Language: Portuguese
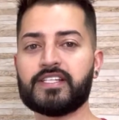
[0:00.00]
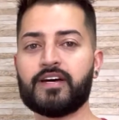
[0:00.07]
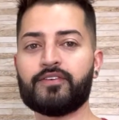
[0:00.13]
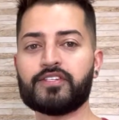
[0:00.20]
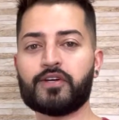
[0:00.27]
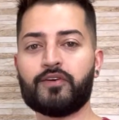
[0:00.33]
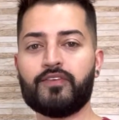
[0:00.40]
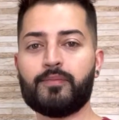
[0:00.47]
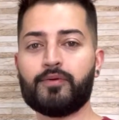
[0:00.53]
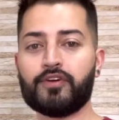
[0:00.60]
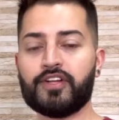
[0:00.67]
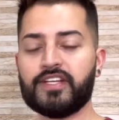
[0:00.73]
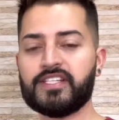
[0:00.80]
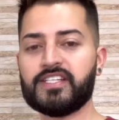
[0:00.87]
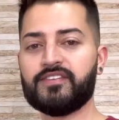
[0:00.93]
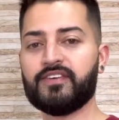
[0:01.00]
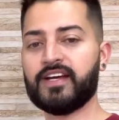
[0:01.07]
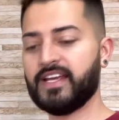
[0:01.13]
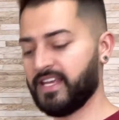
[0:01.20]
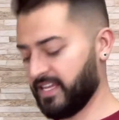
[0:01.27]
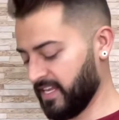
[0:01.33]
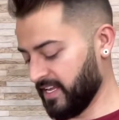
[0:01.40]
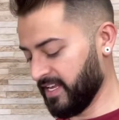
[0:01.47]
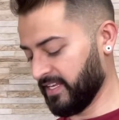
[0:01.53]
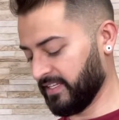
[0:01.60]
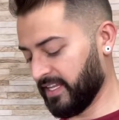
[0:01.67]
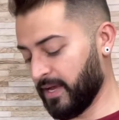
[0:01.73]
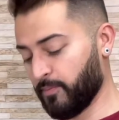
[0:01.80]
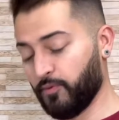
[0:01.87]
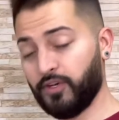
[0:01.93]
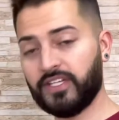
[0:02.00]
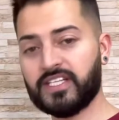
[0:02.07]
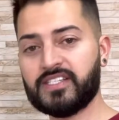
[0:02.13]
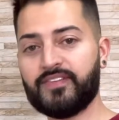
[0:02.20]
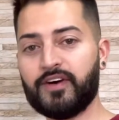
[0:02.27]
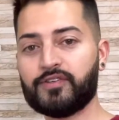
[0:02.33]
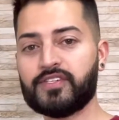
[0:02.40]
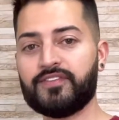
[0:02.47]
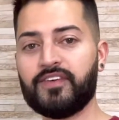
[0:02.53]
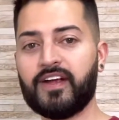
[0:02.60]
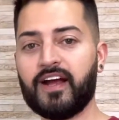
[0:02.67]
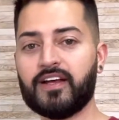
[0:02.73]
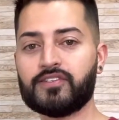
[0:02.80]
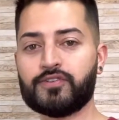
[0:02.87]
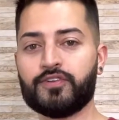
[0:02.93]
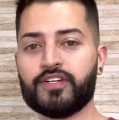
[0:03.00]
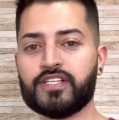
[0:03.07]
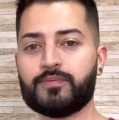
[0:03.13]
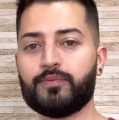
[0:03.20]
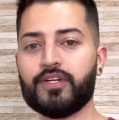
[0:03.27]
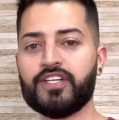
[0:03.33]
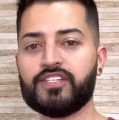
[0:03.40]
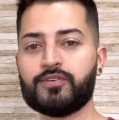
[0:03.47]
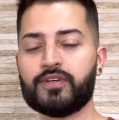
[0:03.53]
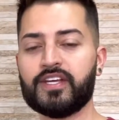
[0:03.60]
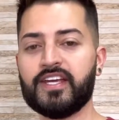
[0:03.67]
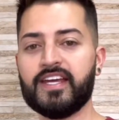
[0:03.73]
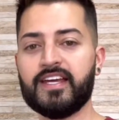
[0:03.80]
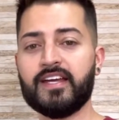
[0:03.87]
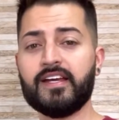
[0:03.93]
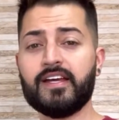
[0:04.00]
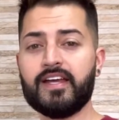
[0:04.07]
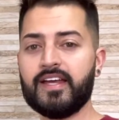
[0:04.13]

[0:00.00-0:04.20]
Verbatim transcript: É uma escova progressiva aí que tem muitas falsificações, por isso que